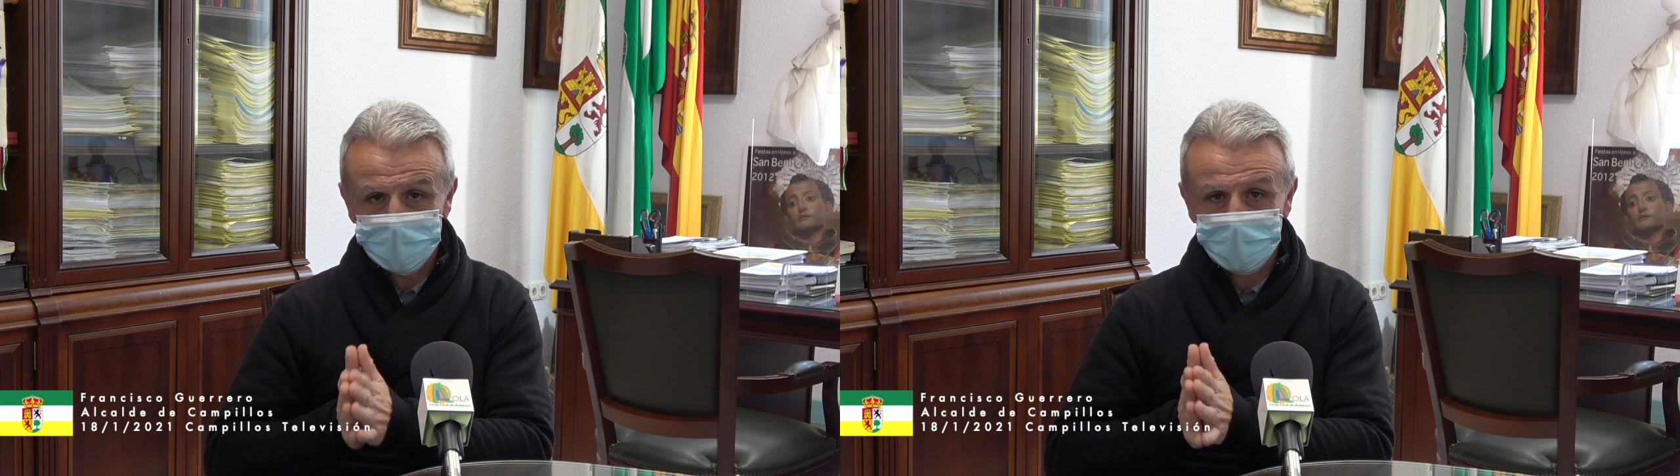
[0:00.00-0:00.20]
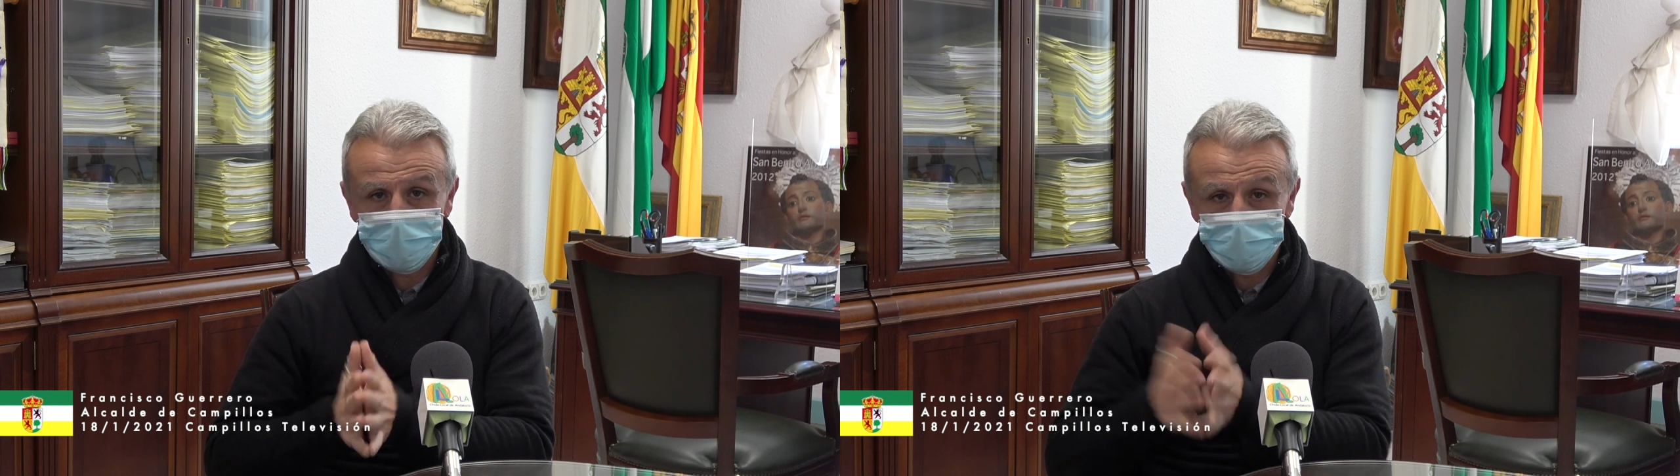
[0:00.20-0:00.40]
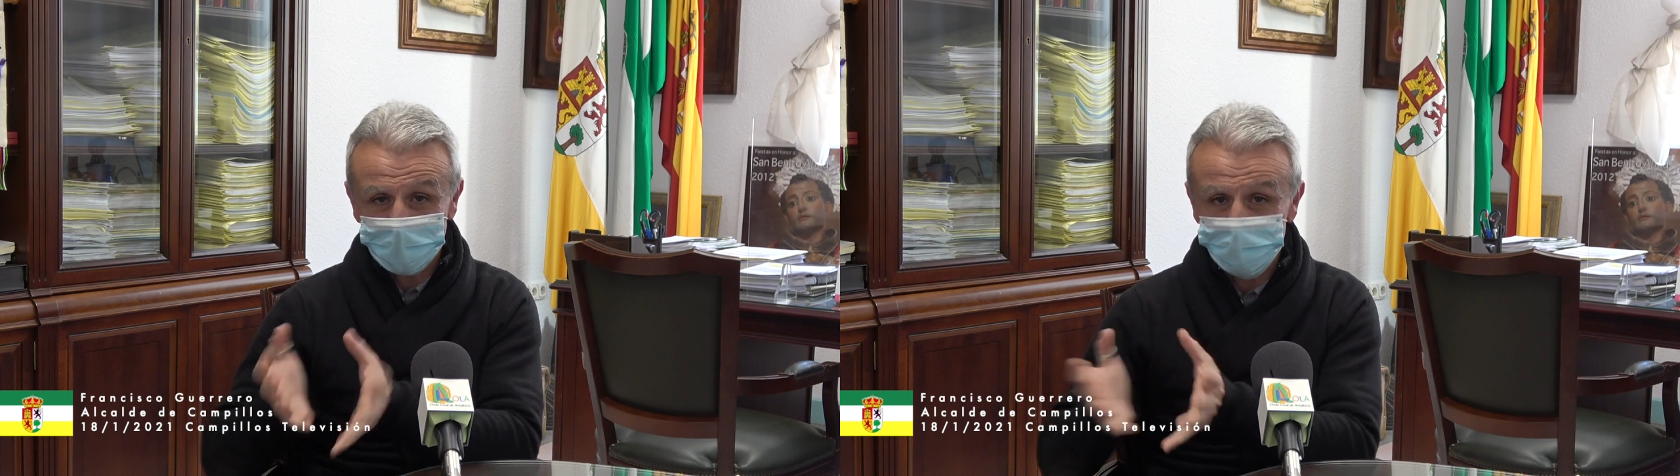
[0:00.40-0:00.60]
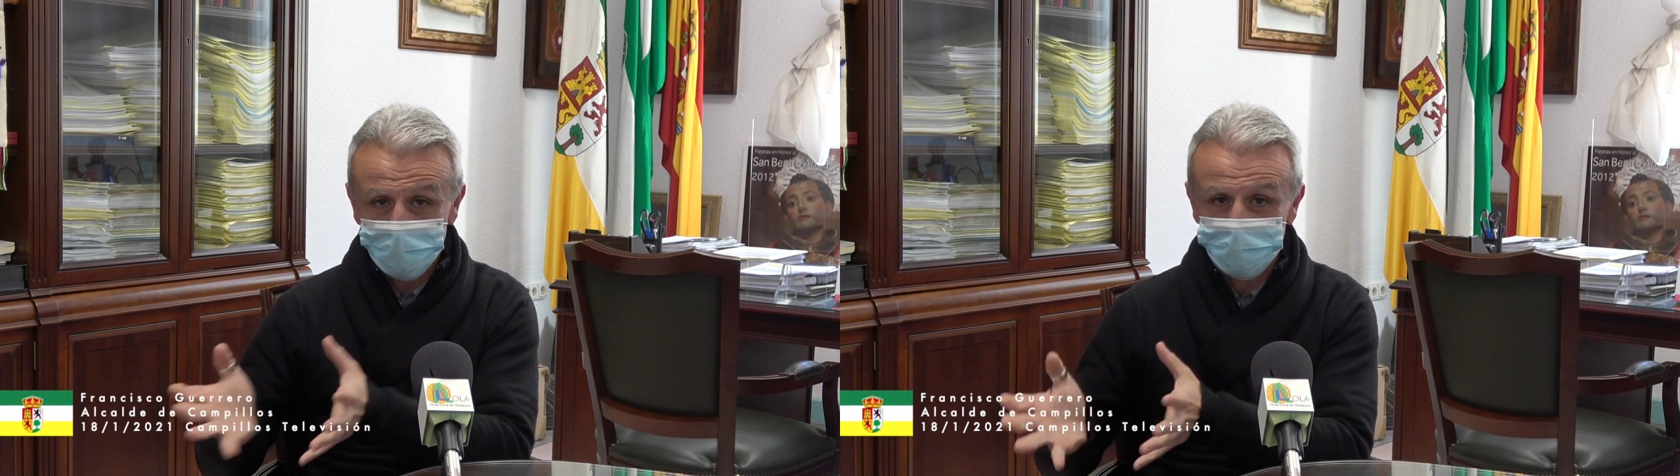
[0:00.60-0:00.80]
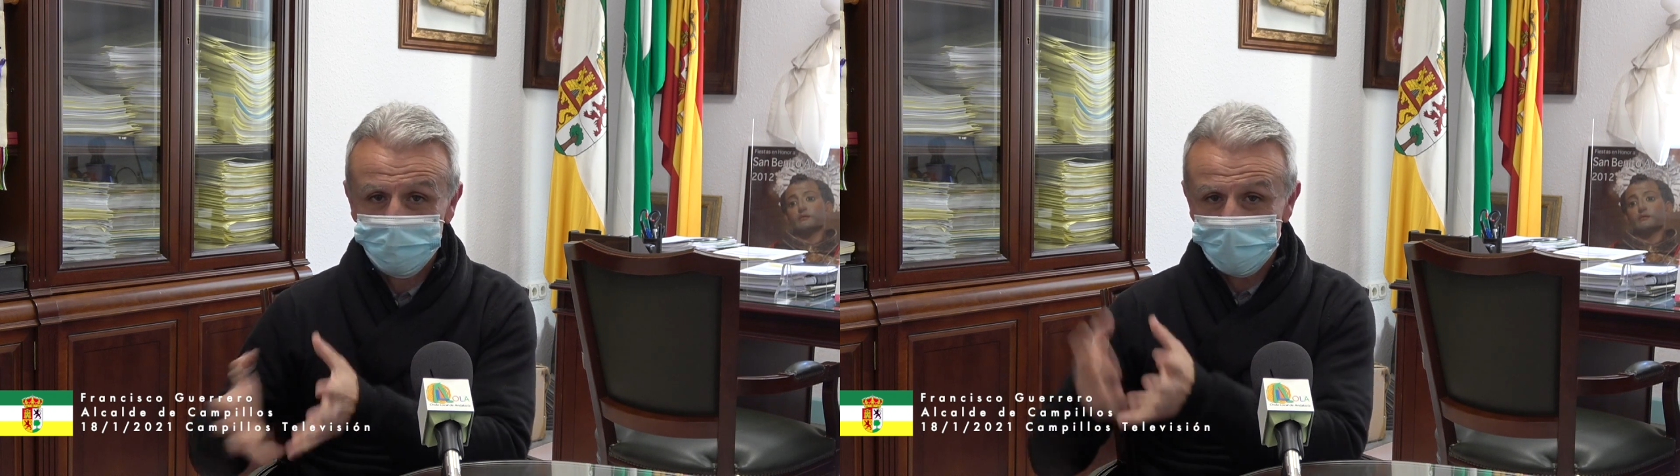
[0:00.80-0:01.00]
contactos
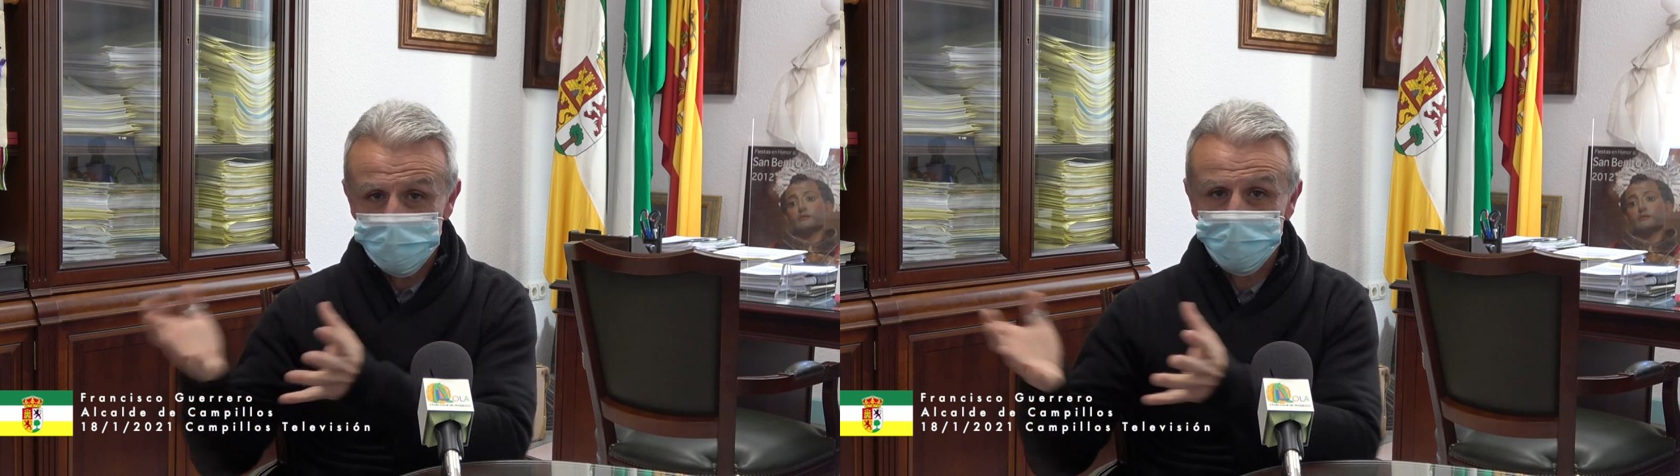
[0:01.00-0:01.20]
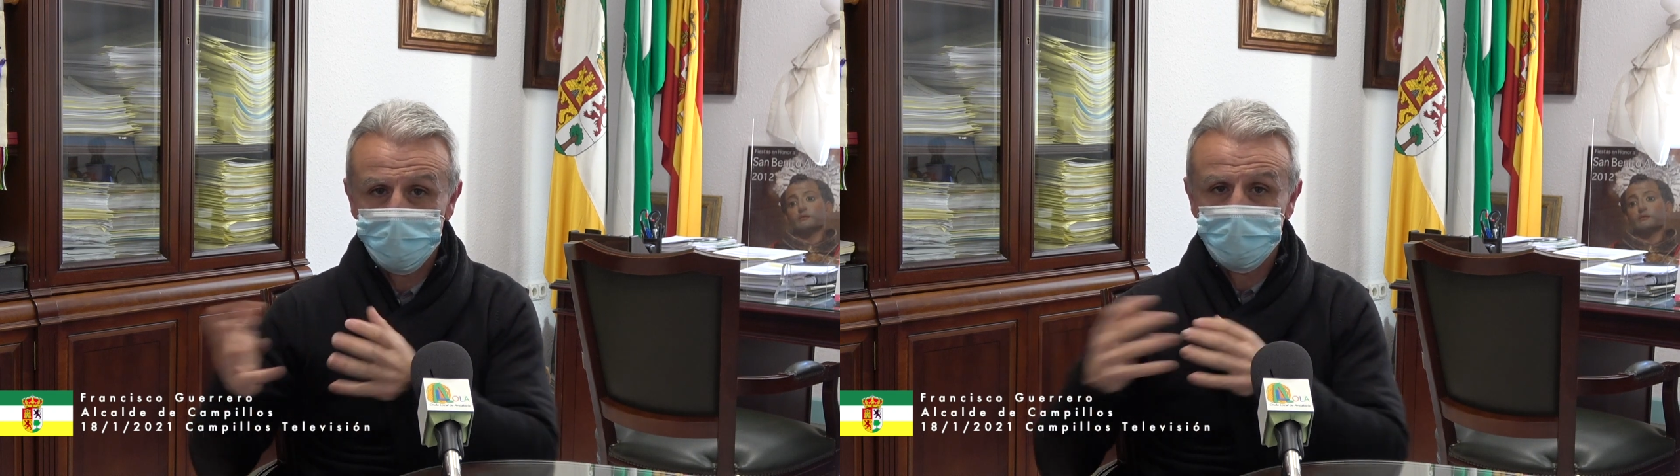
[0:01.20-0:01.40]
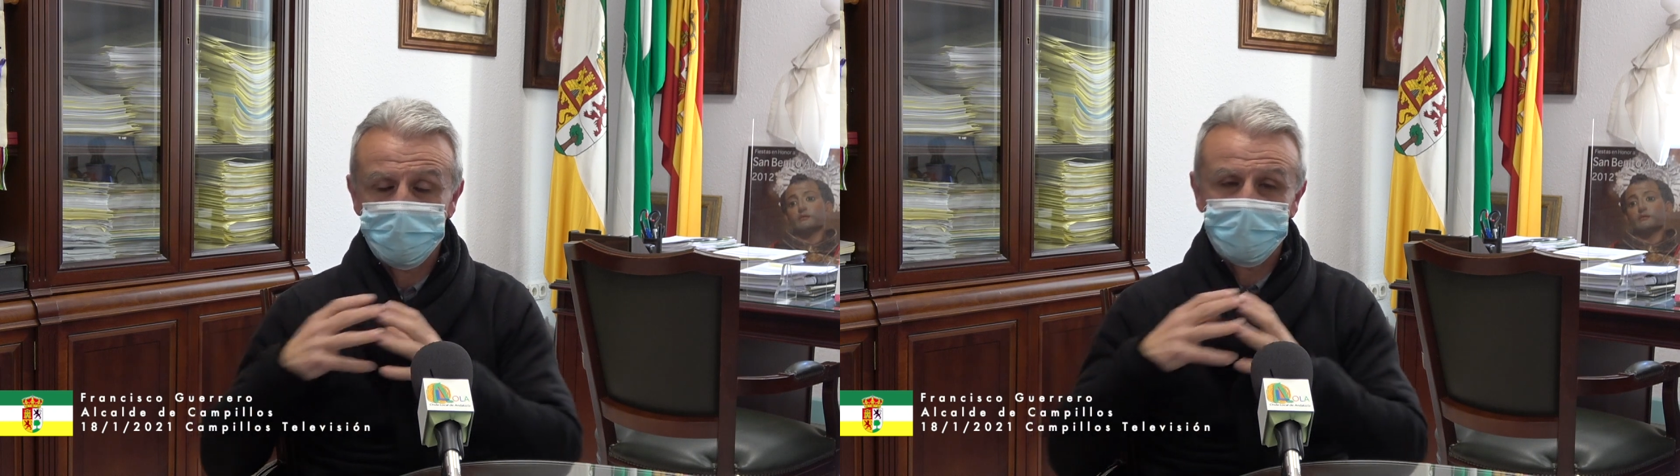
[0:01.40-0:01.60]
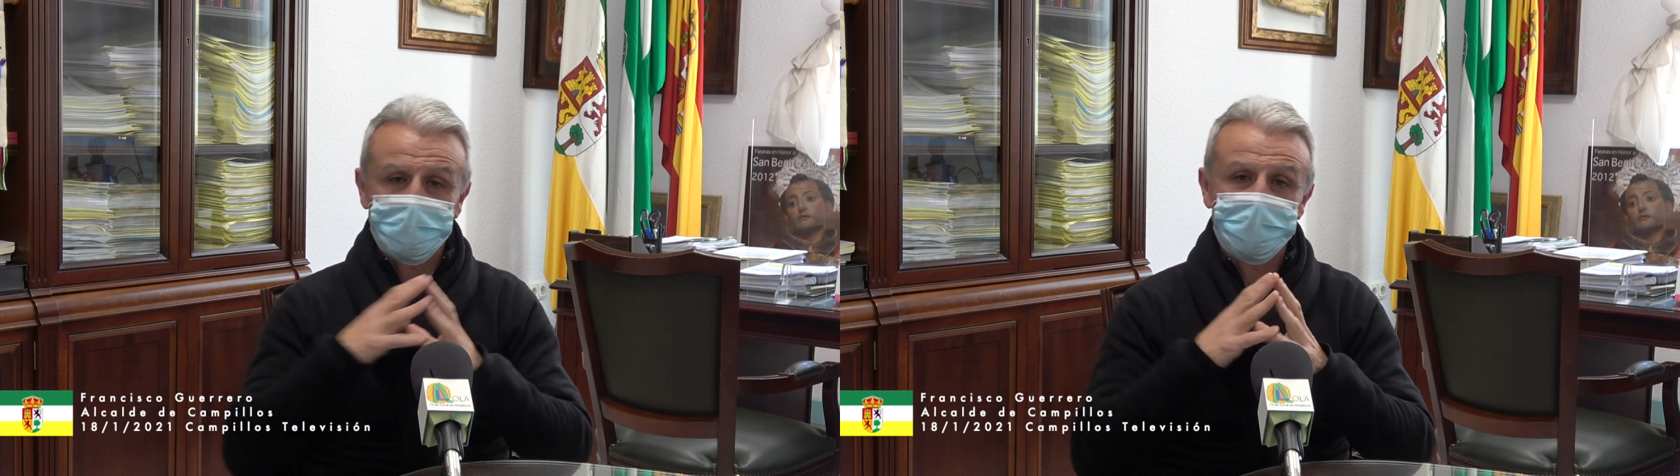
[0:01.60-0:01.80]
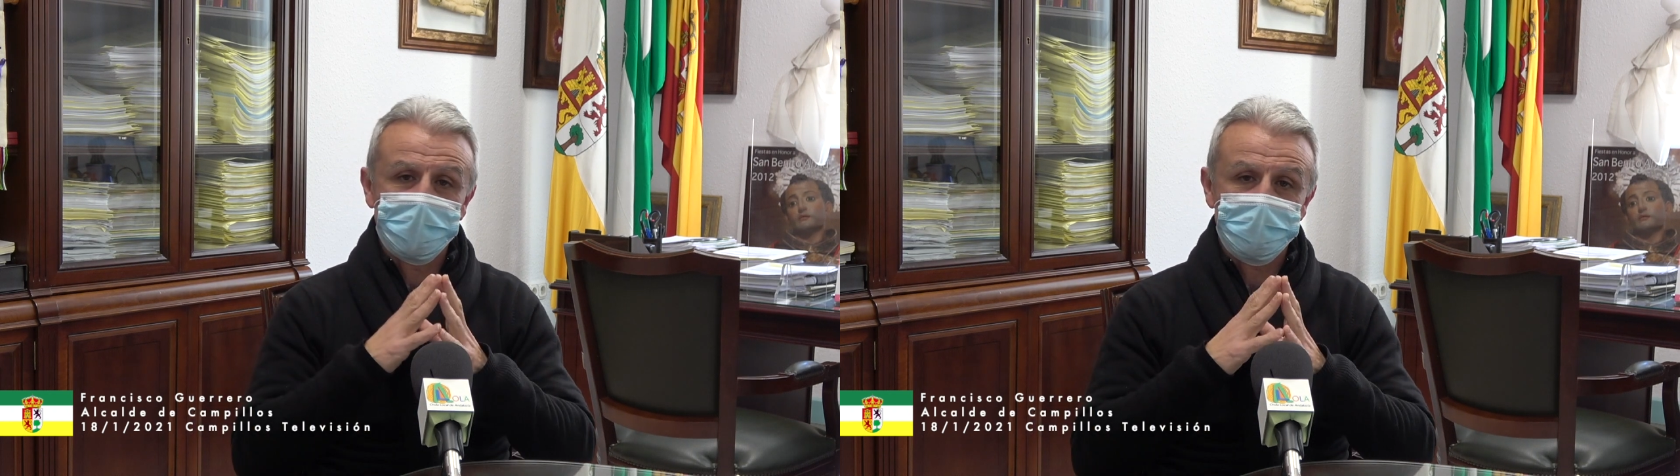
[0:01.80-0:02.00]
estrechos, los contactos
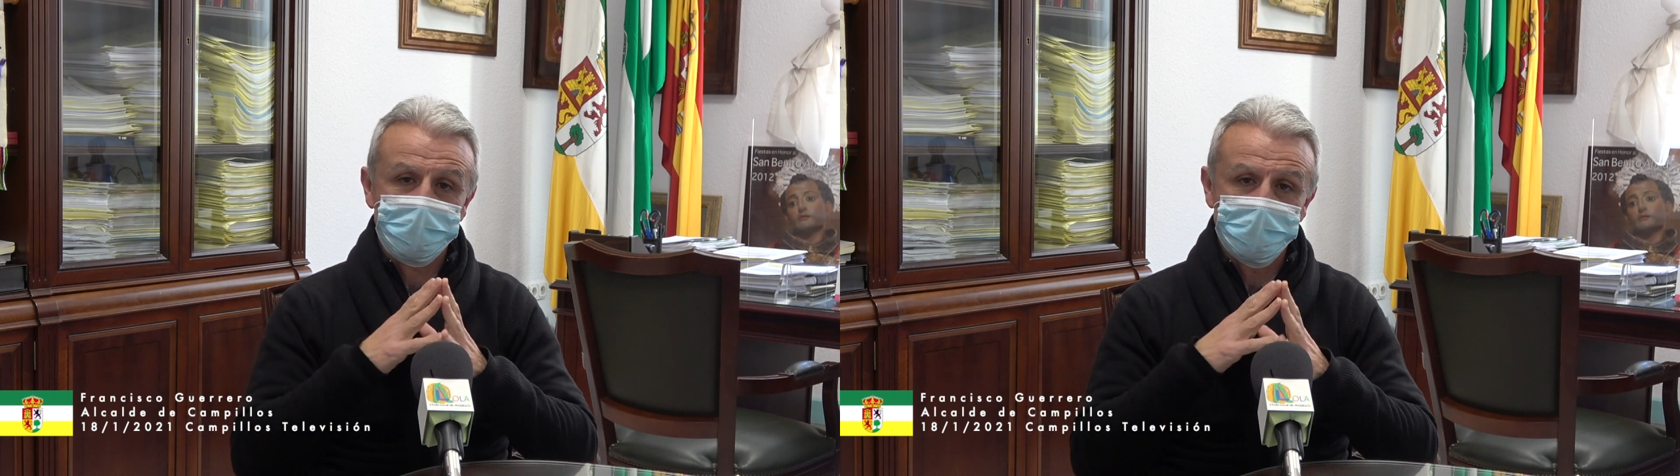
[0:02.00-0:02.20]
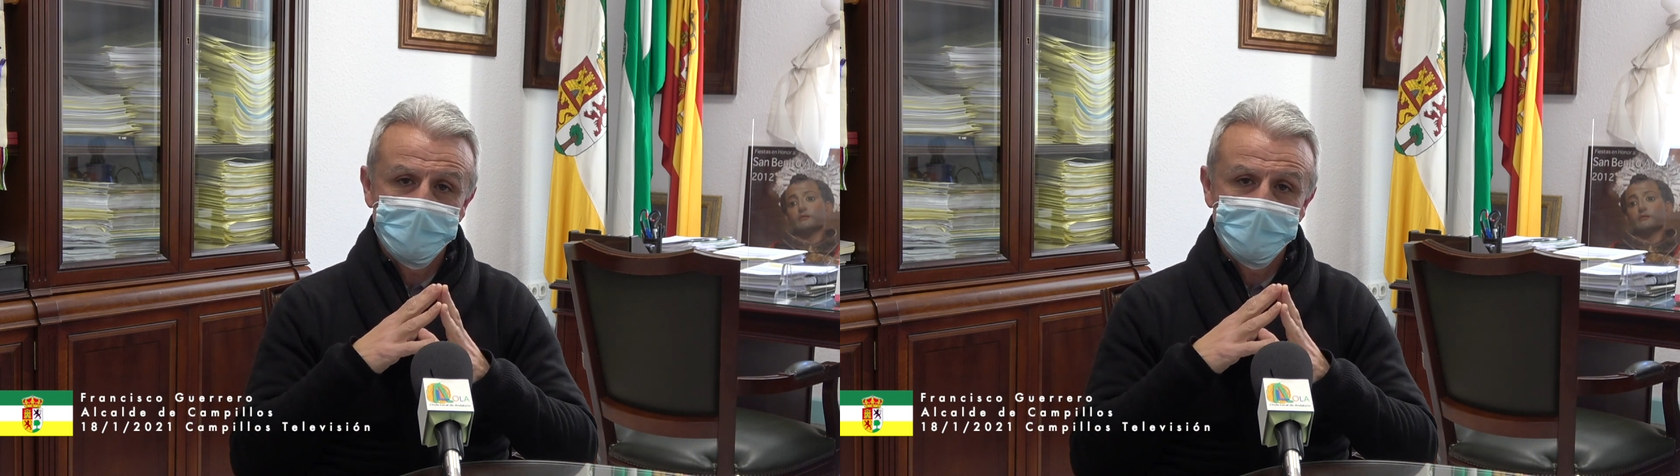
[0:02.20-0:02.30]
directos,